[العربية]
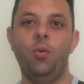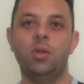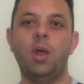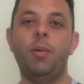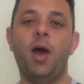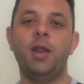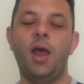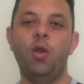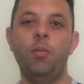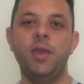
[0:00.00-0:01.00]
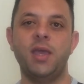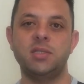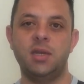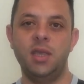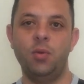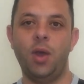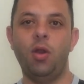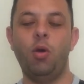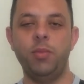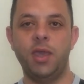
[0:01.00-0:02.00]
وطبعا الأوميجا 3
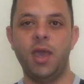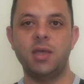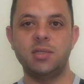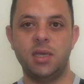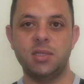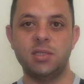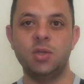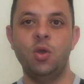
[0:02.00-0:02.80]
والأوميجا 6